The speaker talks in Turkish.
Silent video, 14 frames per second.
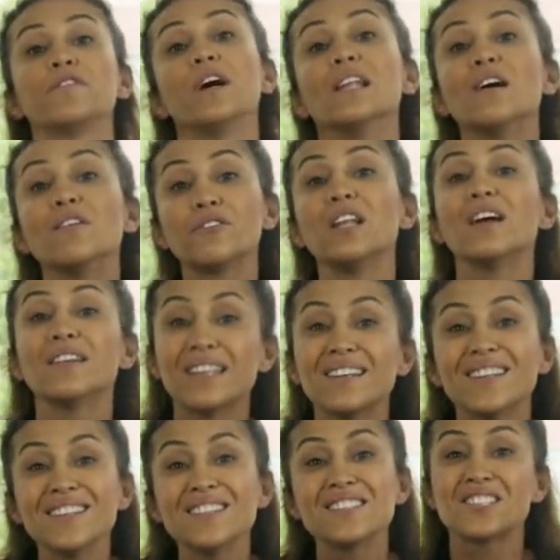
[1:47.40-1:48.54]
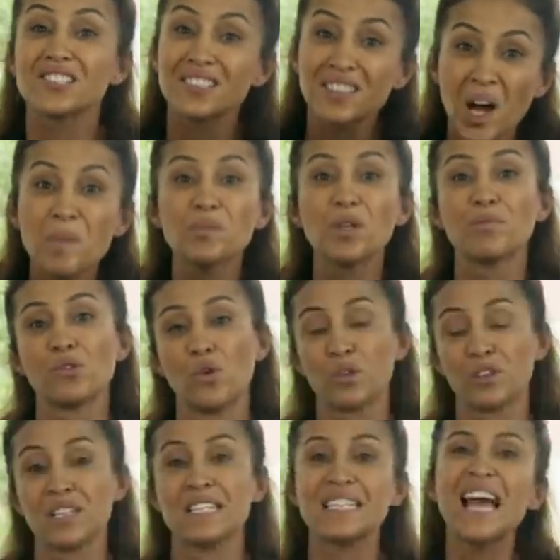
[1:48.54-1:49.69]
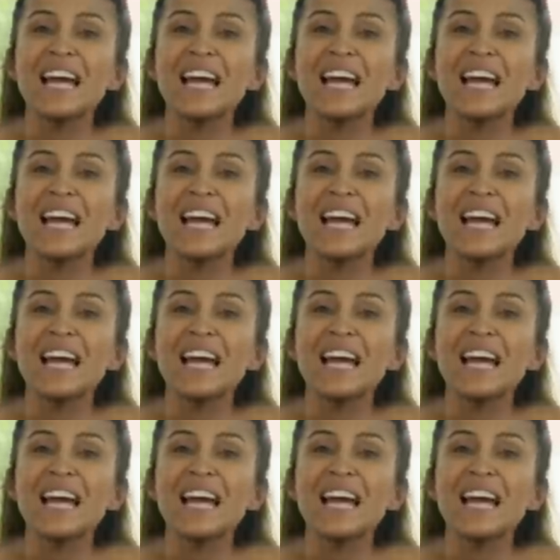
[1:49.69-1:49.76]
falan filan dediğiniz için tam da bu noktayız.